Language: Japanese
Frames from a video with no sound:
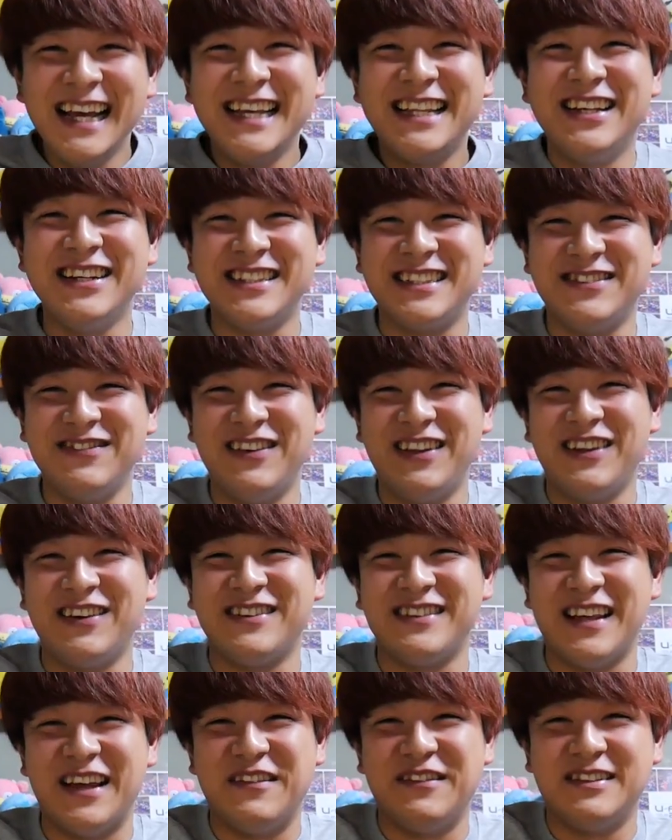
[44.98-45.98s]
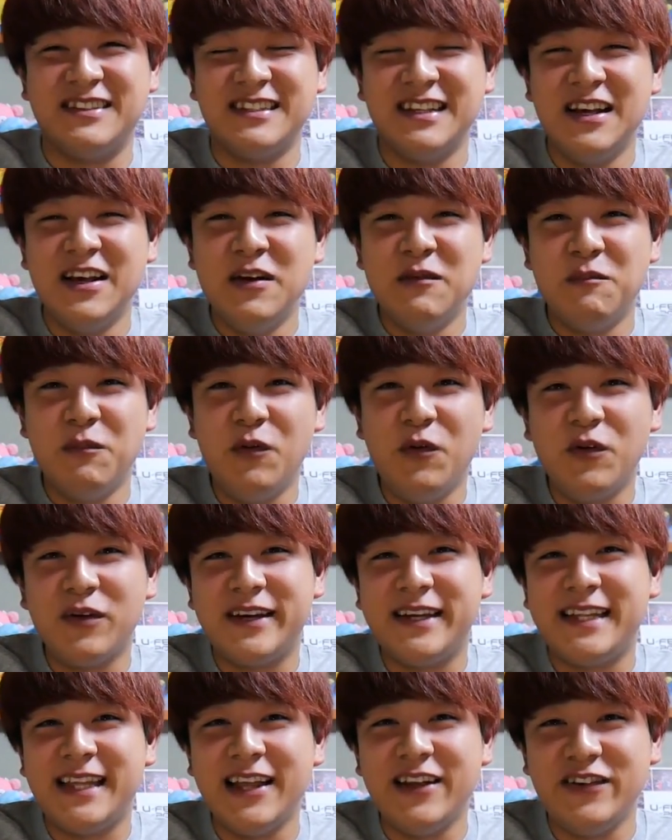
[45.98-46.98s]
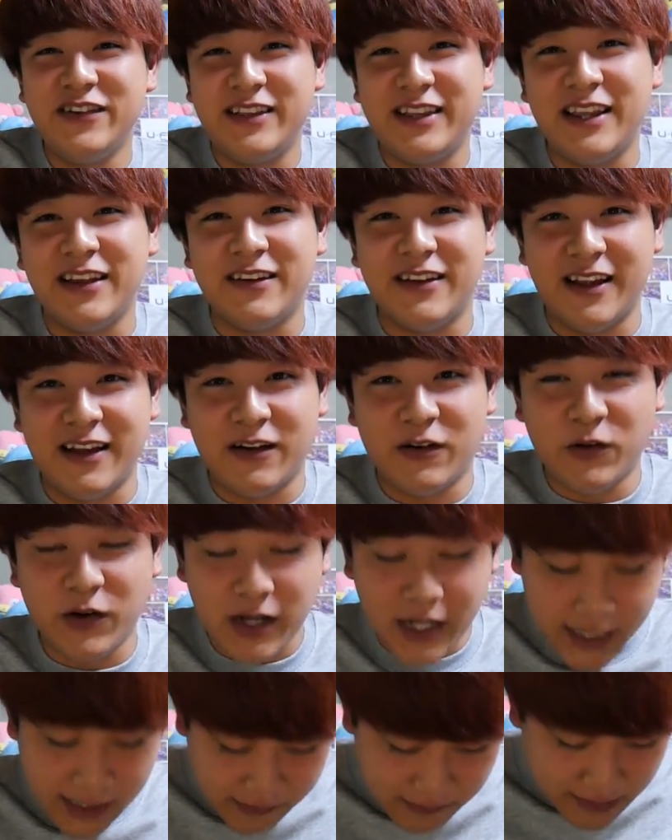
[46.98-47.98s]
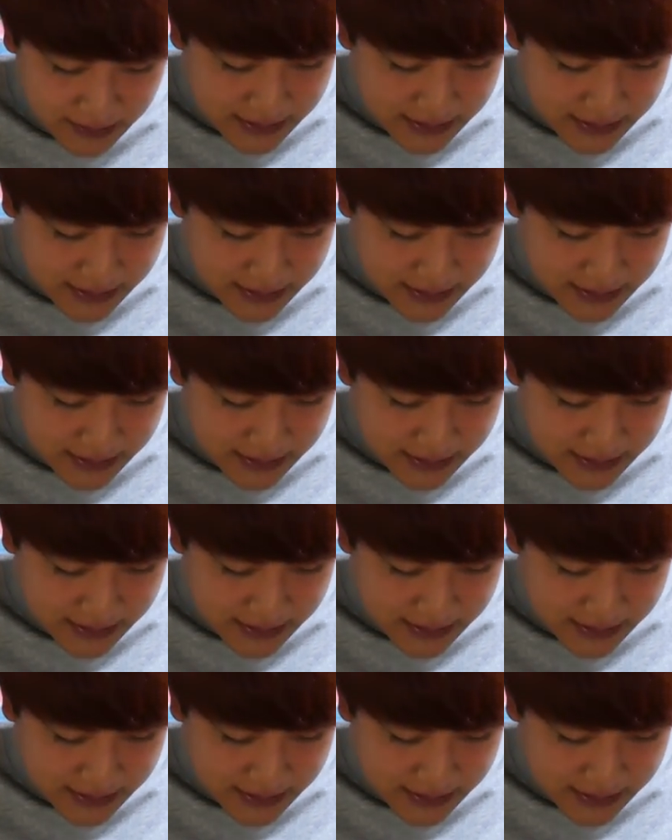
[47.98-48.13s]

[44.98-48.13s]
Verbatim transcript: 1つ目でございます。もう着てるっていうね。これがいく